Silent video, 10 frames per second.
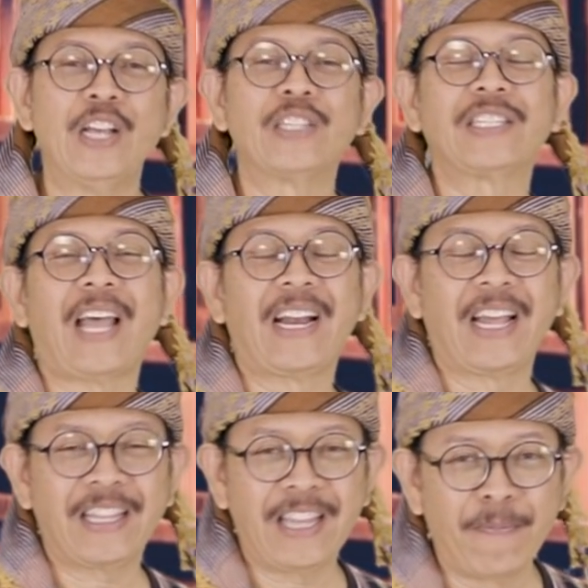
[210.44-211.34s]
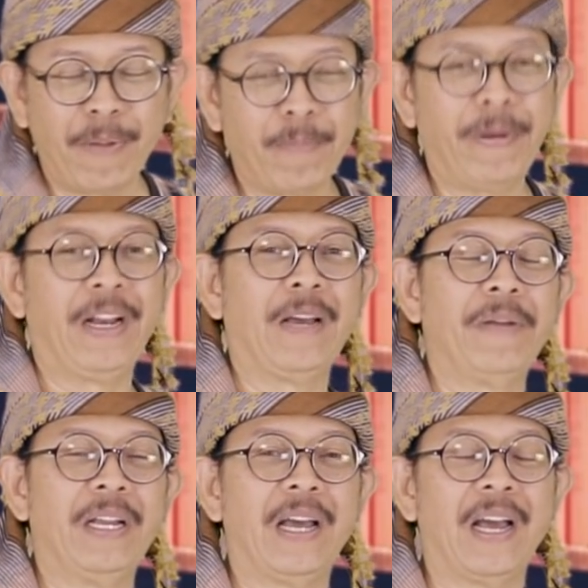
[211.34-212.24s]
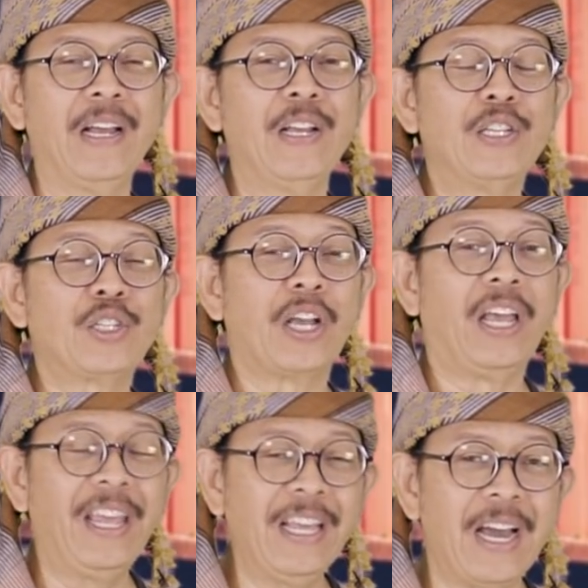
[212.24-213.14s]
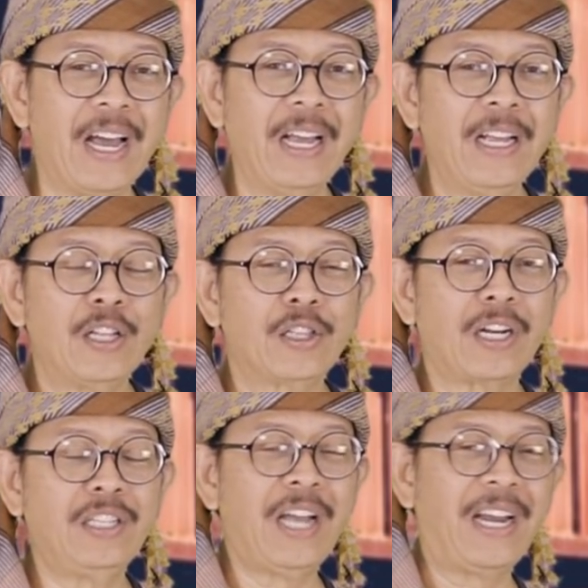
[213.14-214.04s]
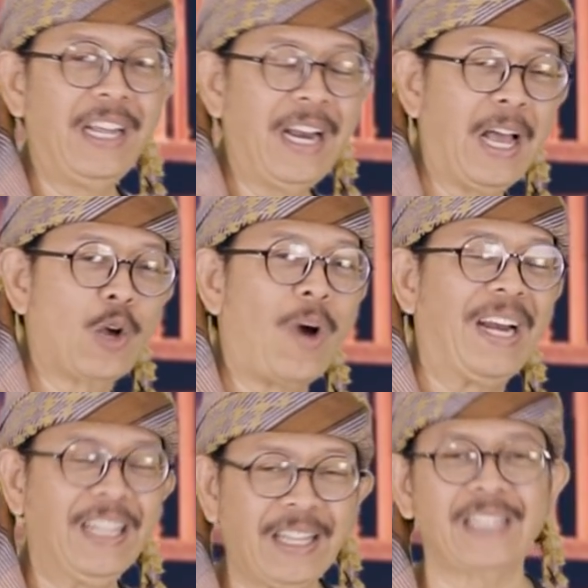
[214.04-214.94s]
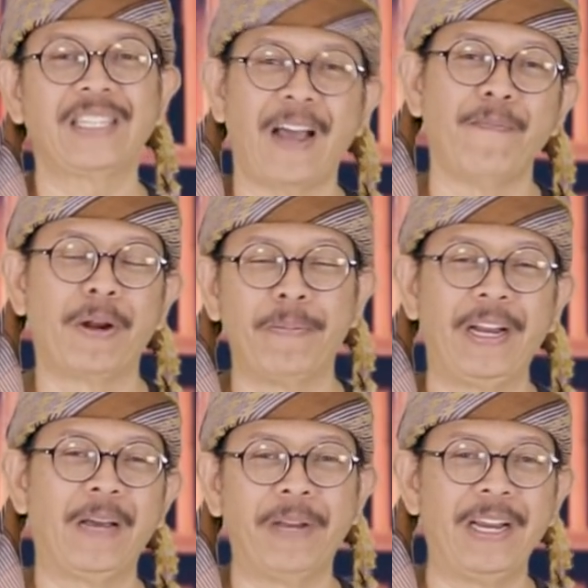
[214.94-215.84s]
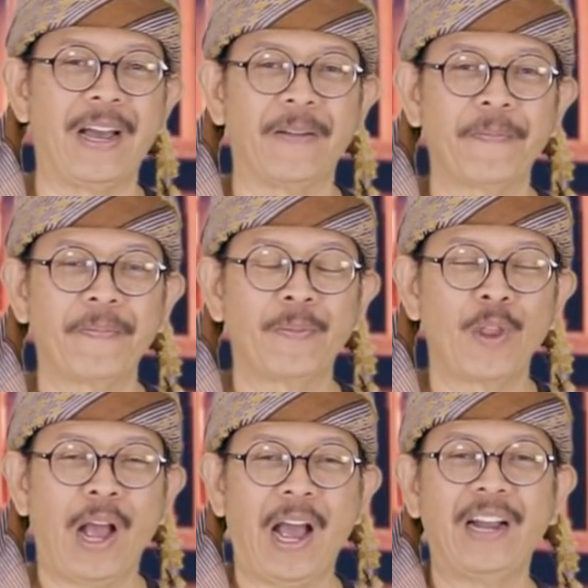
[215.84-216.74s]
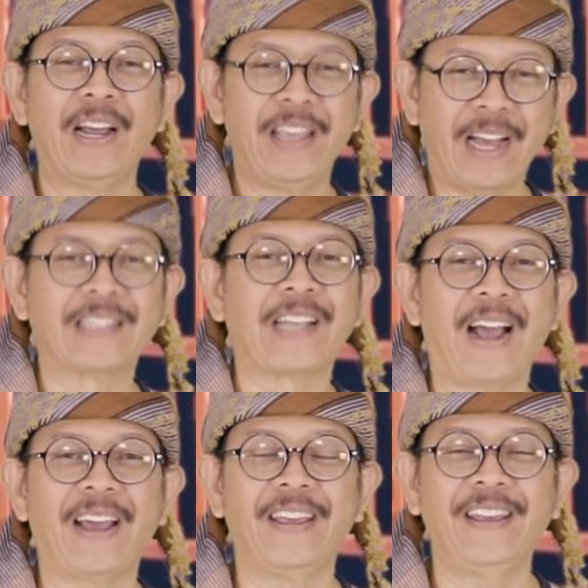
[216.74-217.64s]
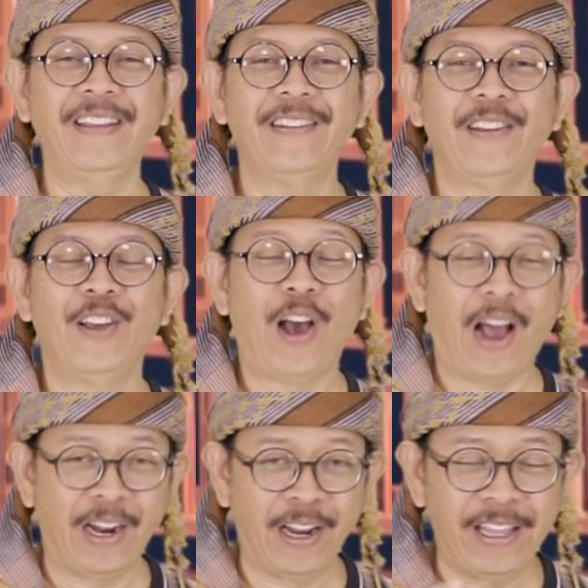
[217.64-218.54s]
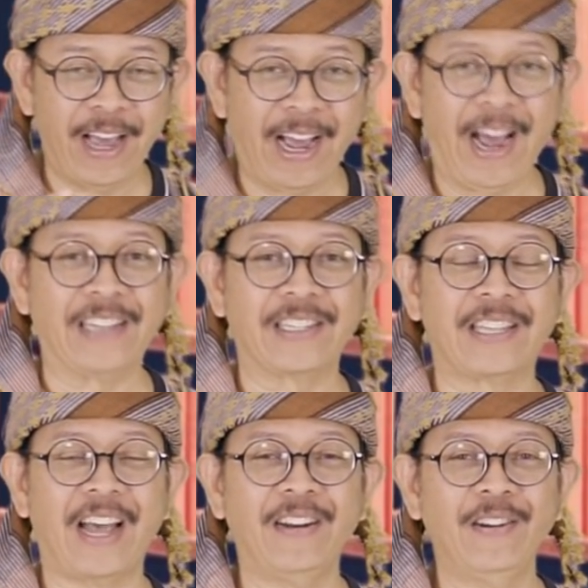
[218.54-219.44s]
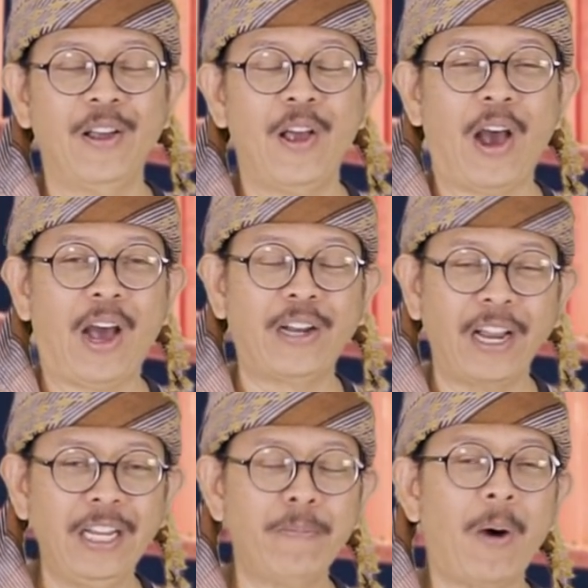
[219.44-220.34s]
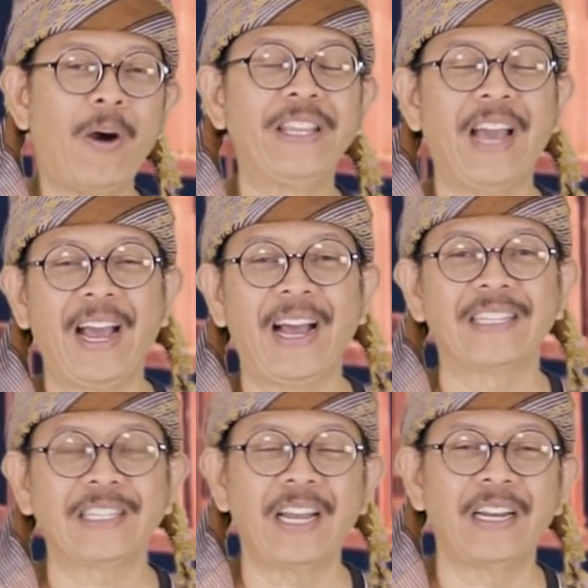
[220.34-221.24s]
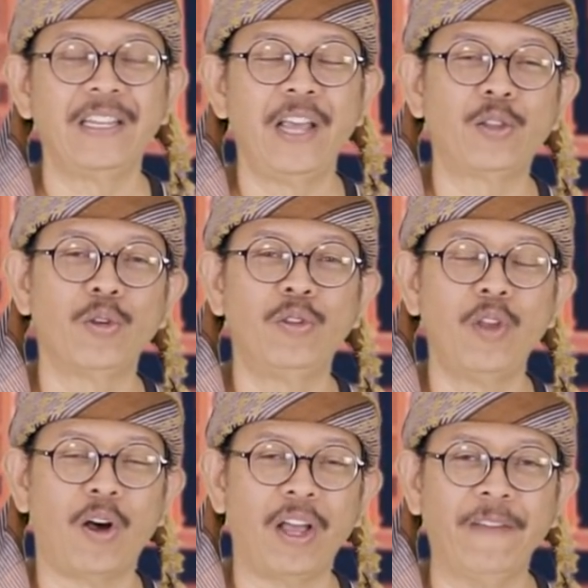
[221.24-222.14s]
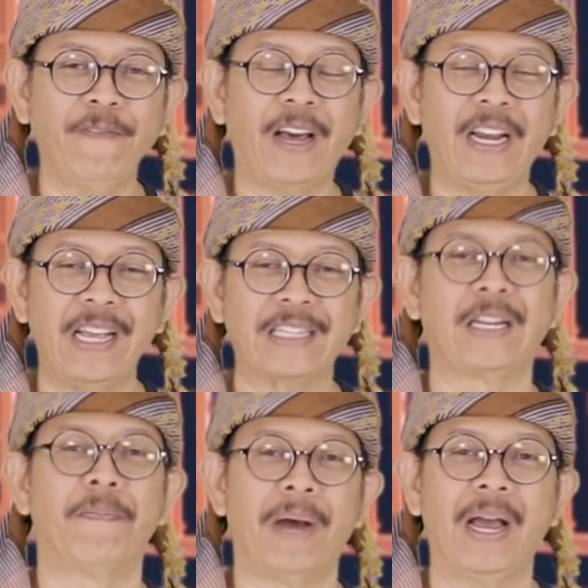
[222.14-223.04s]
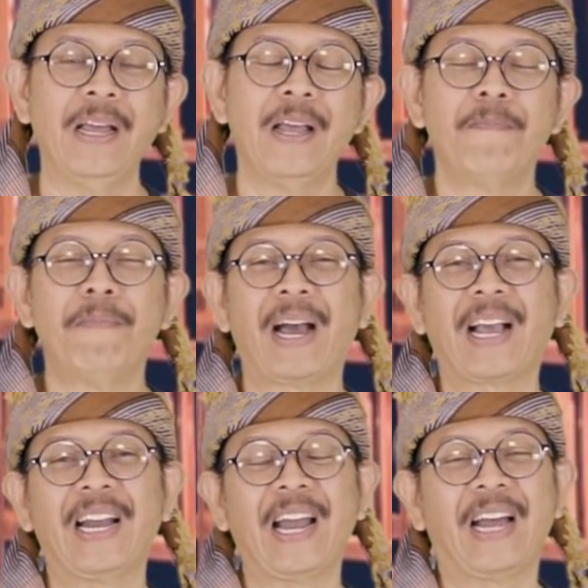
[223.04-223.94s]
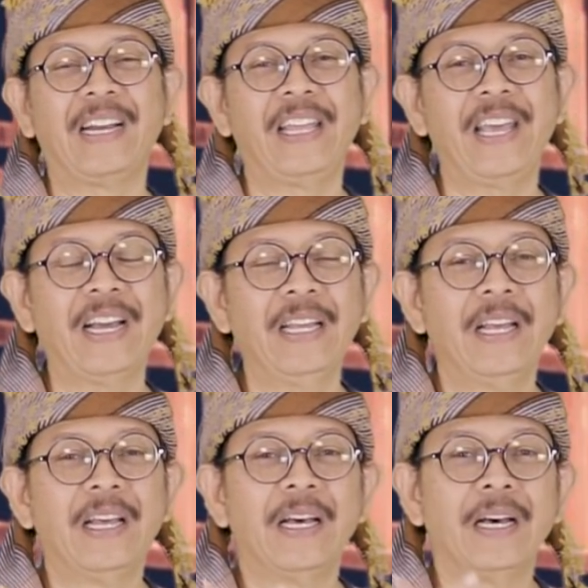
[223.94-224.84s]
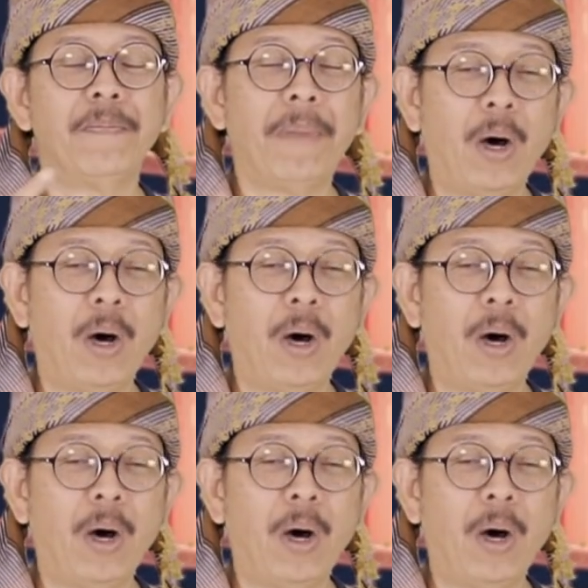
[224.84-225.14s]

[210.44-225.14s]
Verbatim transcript: sanatnya berbeda-beda, sehingga terjadilah kualitas yang berbeda-beda. Ada yang sahih, ada yang hasan, ada yang di bawahnya hasan, yaitu do'if alias lemah, bahkan ada yang e,